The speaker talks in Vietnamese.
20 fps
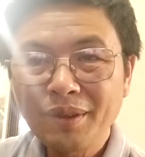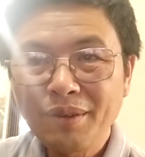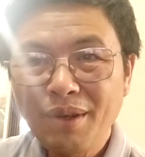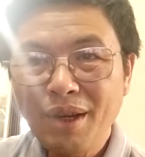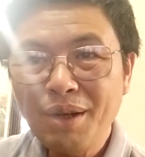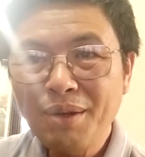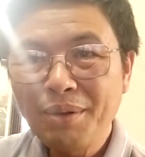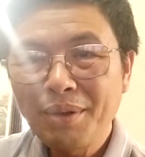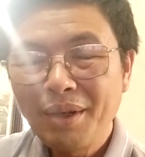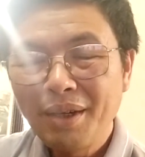
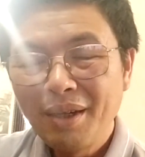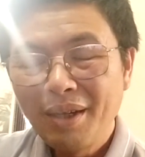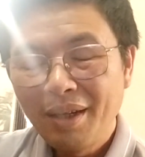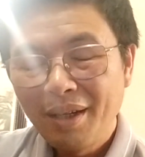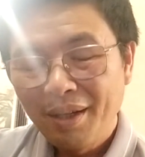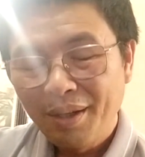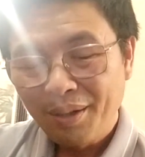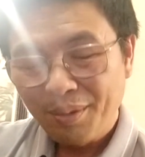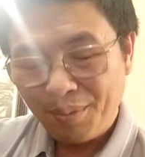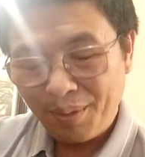không?
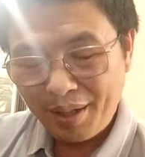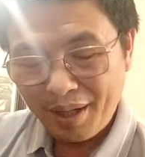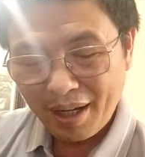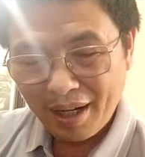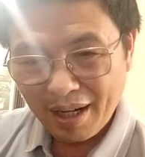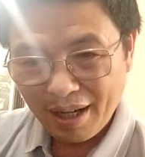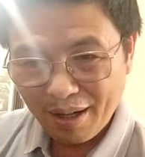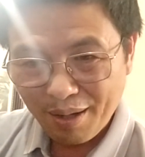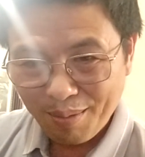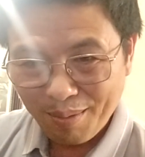tuy
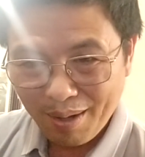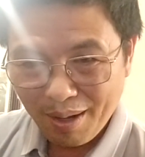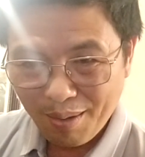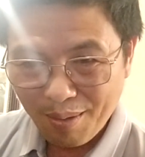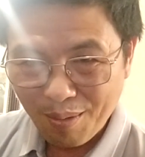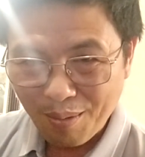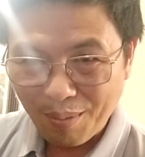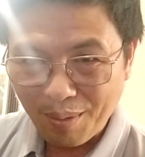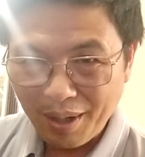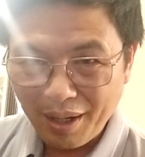nhiên là ông
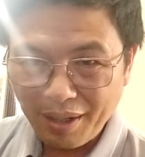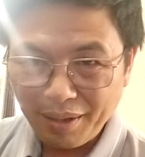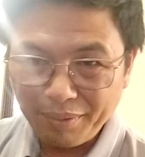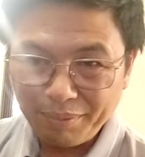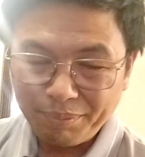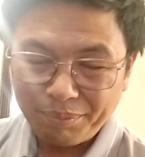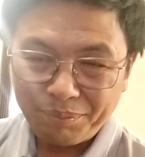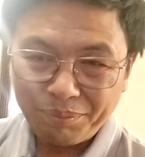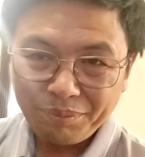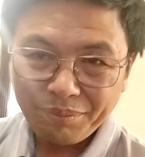hùng ấy
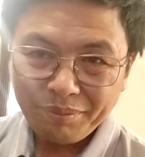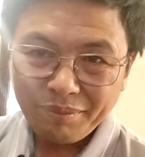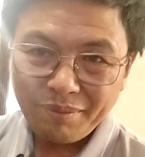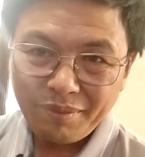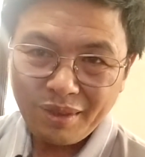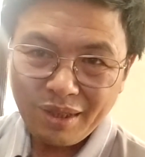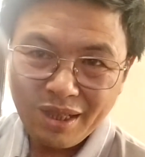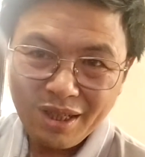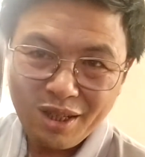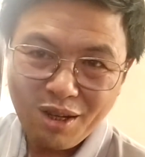
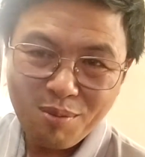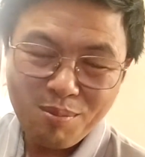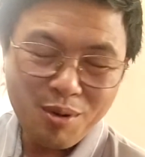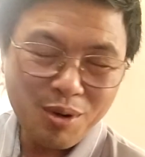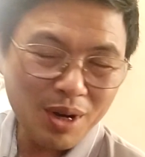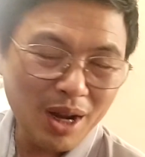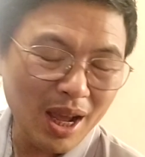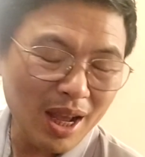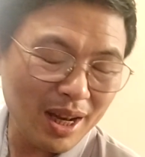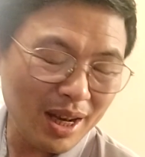trong
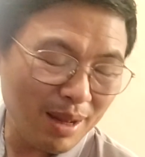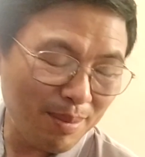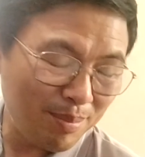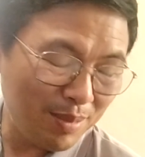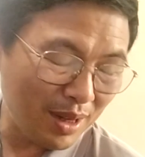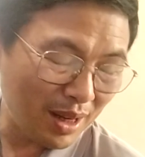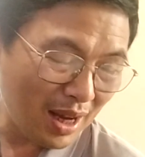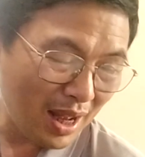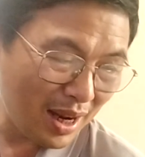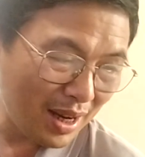một hai năm
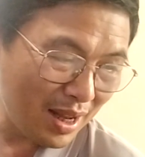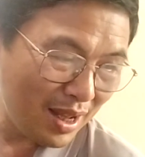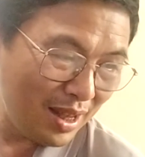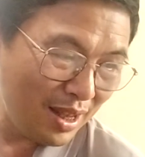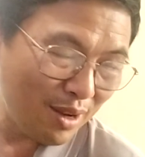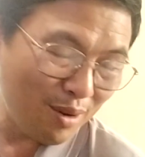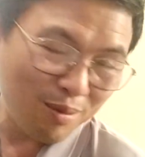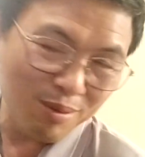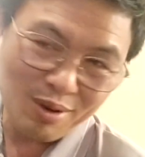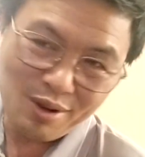trở lại
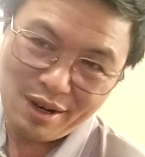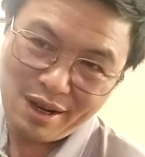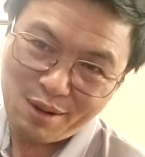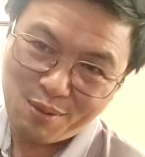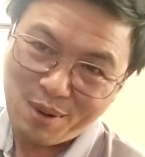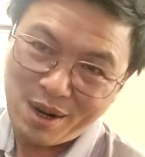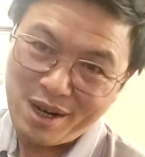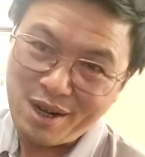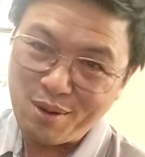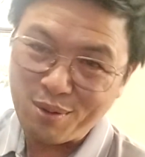đây ông nói là
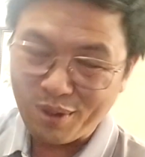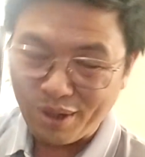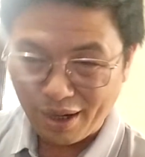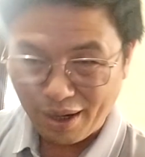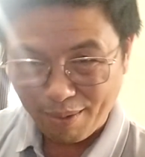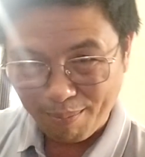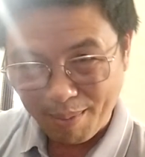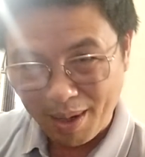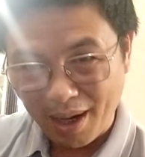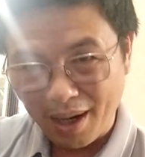quay đầu trở
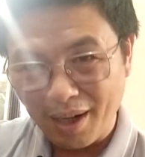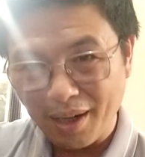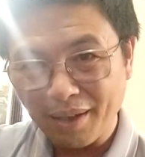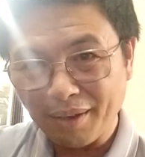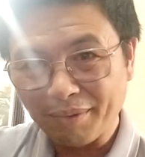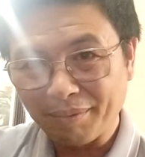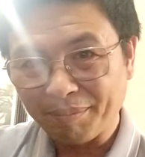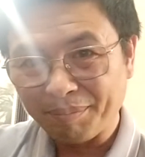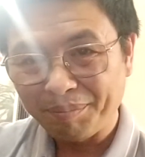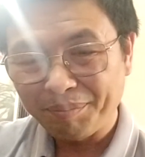lại bờ
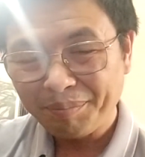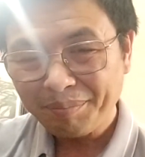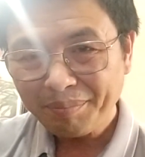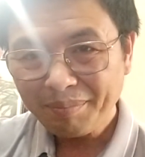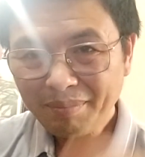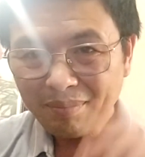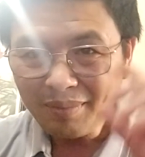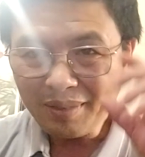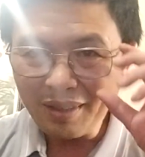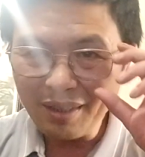
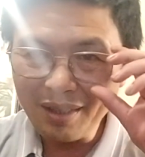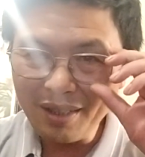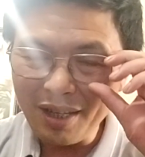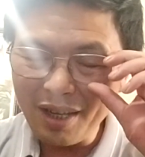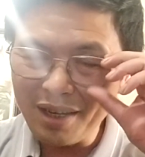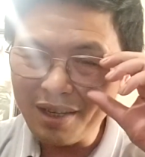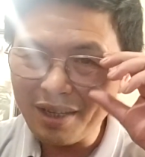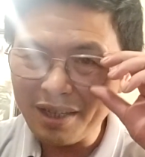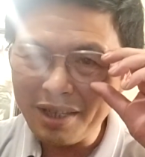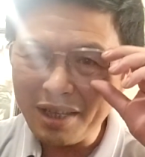
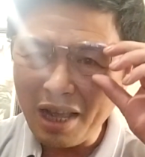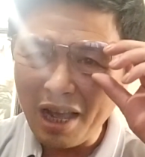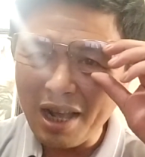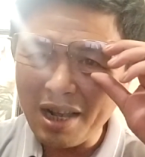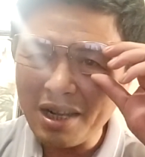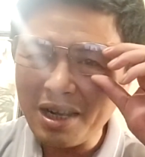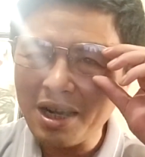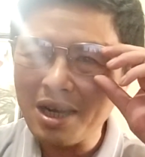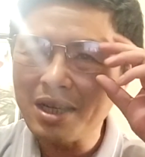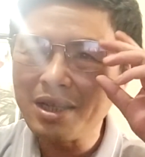trên cái
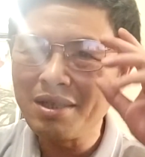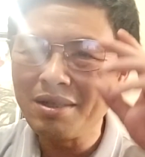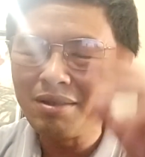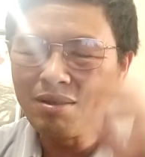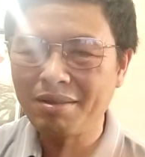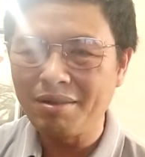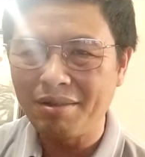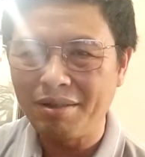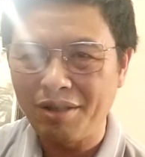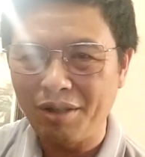trang
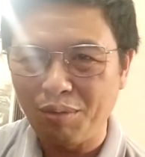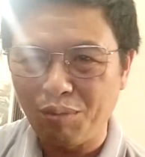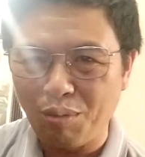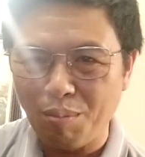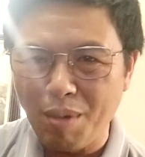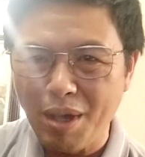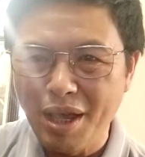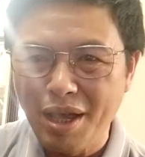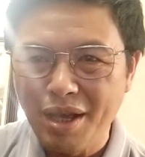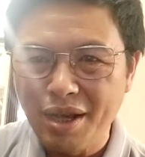kênh youtube